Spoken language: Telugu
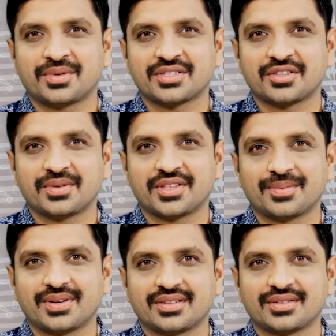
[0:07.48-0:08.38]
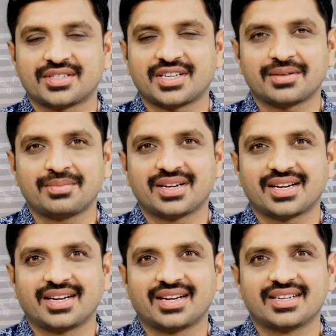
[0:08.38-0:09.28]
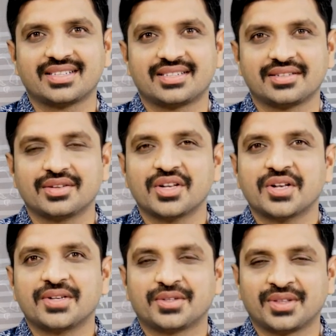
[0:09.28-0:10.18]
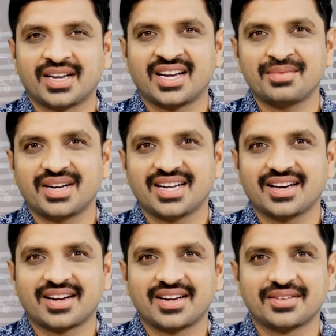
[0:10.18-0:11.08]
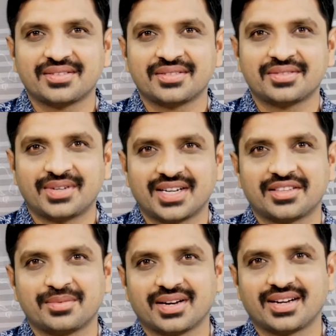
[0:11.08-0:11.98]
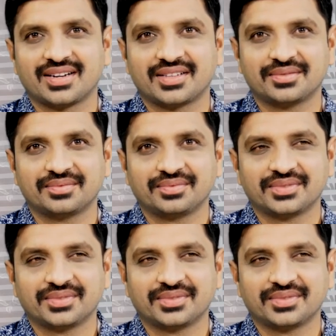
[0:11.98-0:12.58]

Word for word: ప్రస్తుతంతో పాటు స్టాక్ మార్కెట్ అనలిస్ట్ సుందర్ రామరెడ్డి గారు ఉన్నారు వారితో మాట్లాడదాం